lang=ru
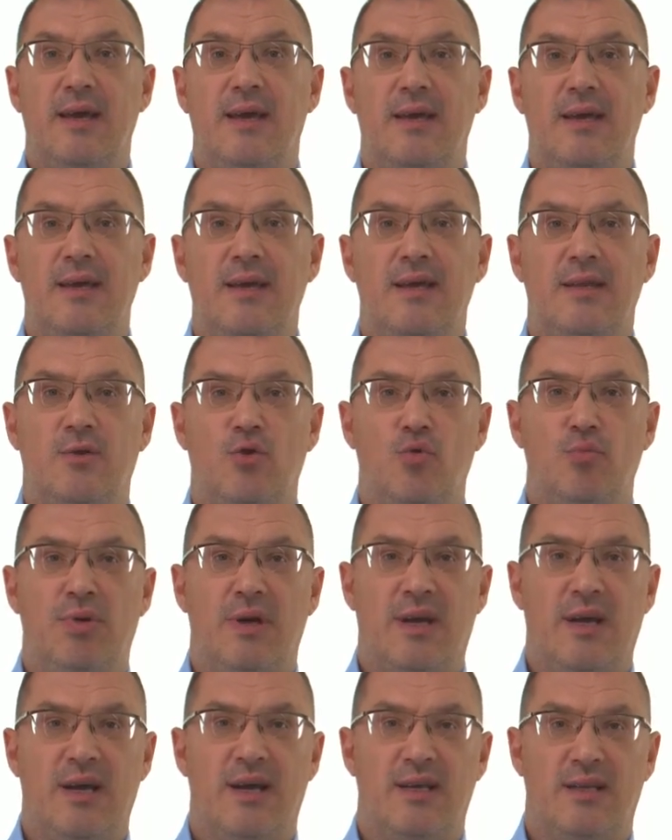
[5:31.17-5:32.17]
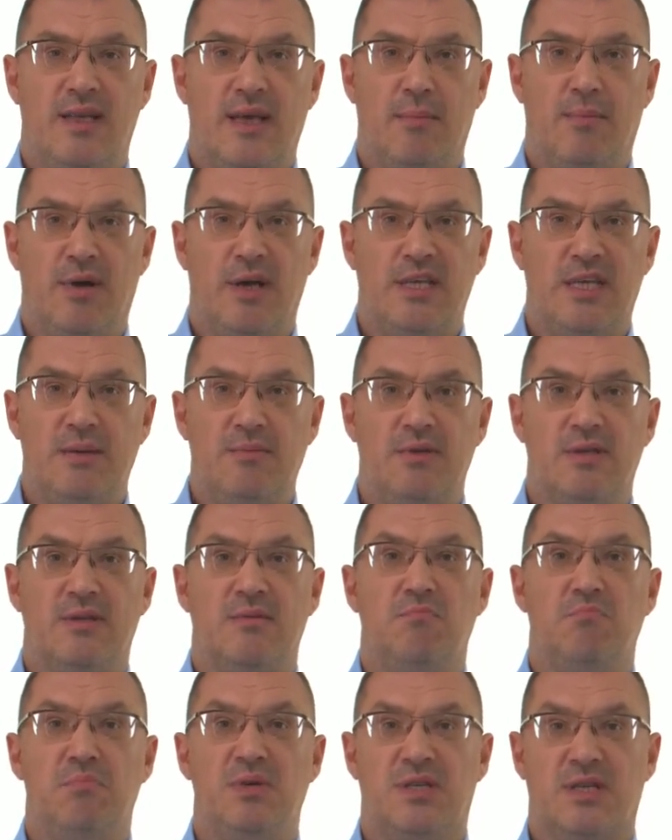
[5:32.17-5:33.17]
И это убирает необходимость
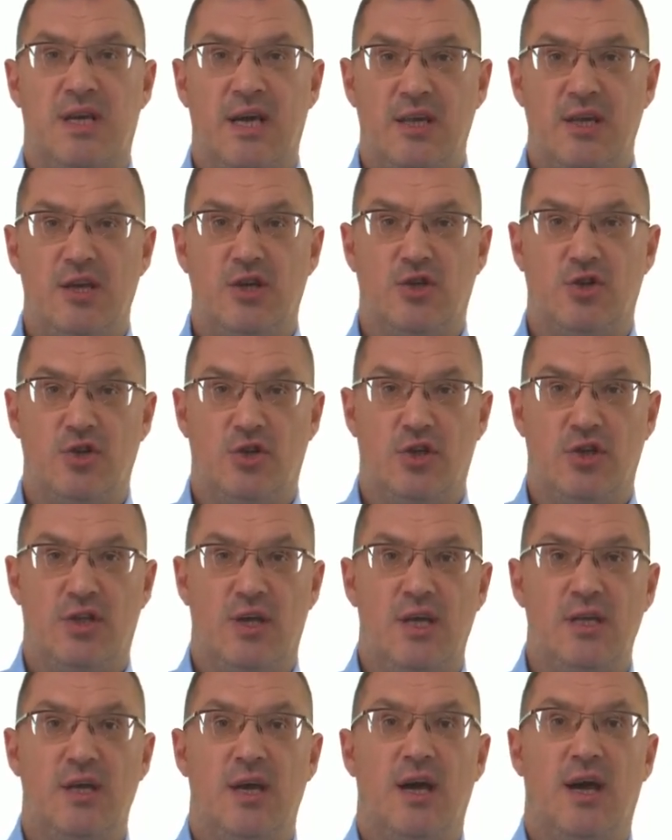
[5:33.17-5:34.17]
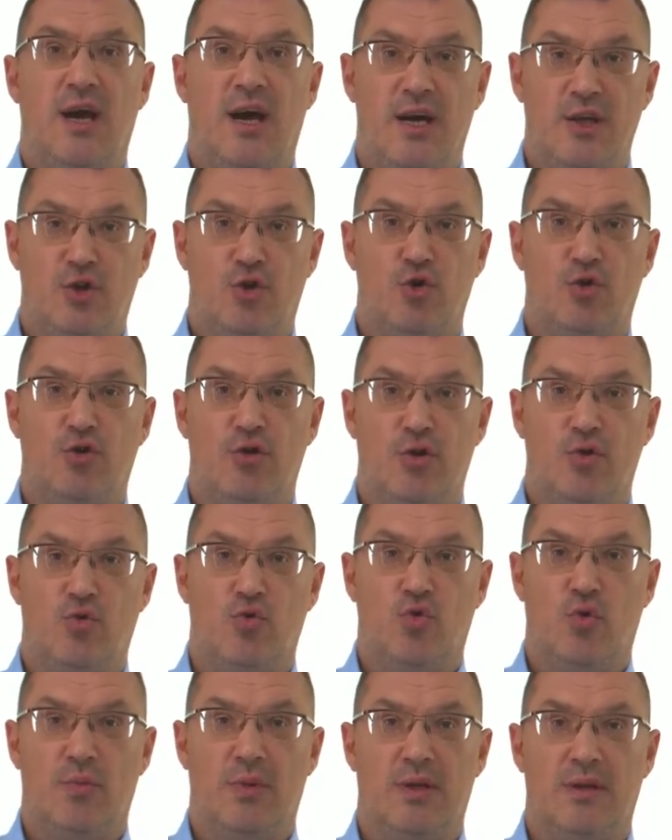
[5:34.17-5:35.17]
бесконечно читать отчетные
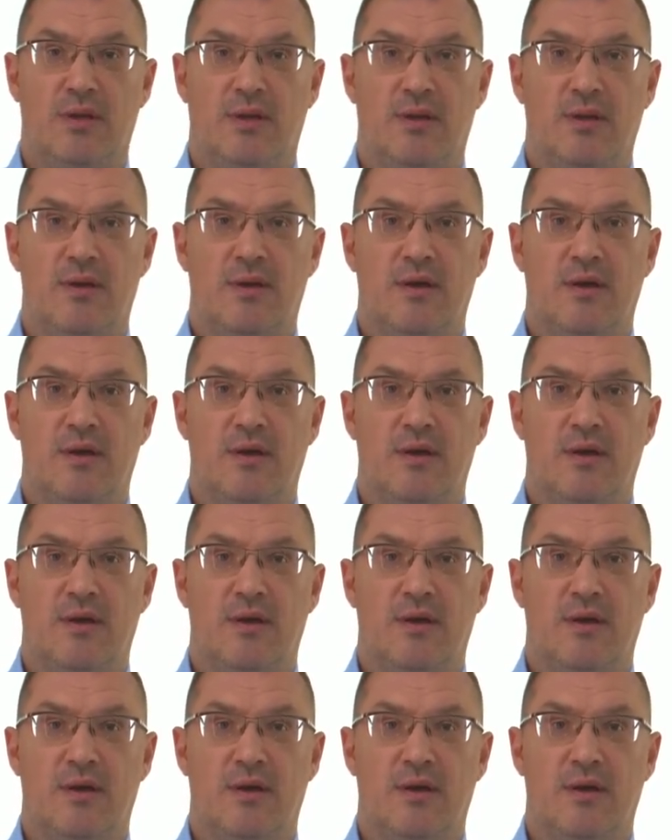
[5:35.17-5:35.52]
документы.